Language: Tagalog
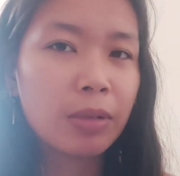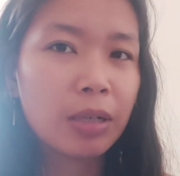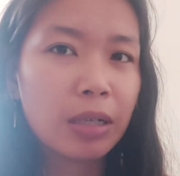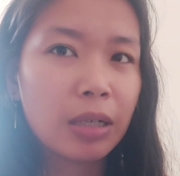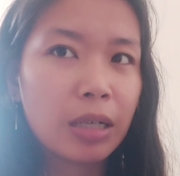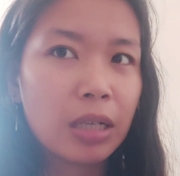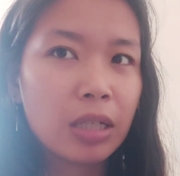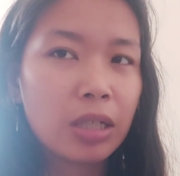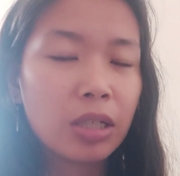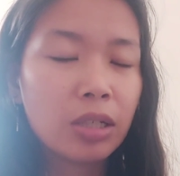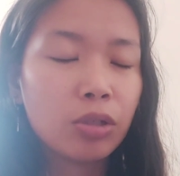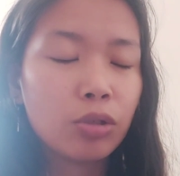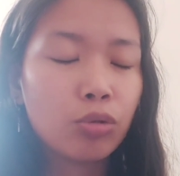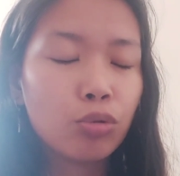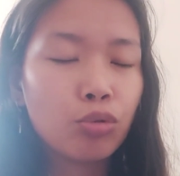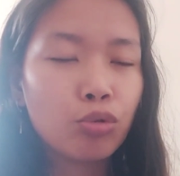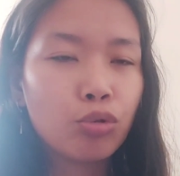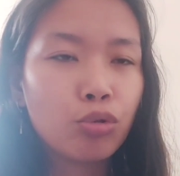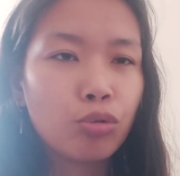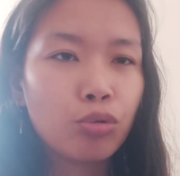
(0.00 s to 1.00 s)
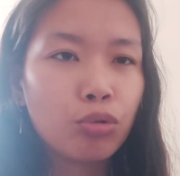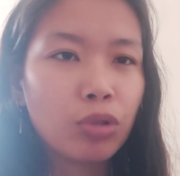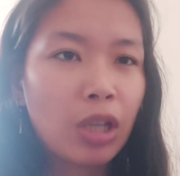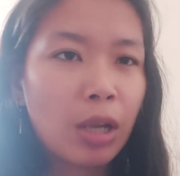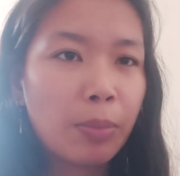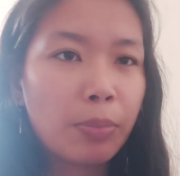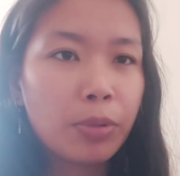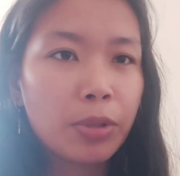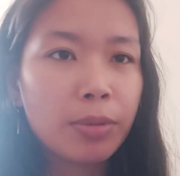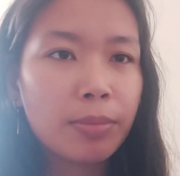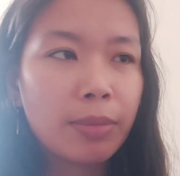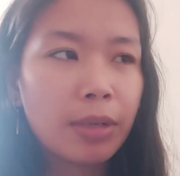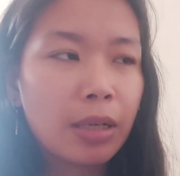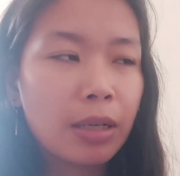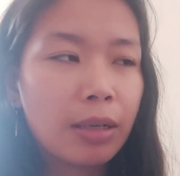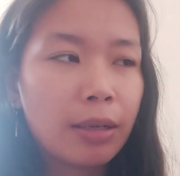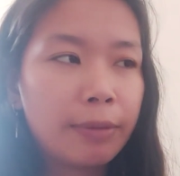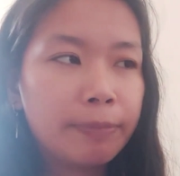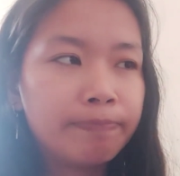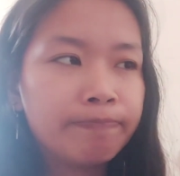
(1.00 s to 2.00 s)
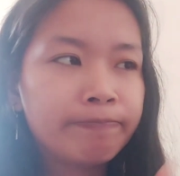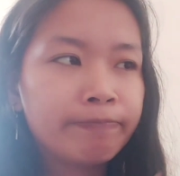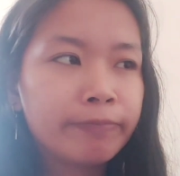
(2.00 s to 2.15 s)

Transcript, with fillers: mga ganyan, chuchu, tapos mga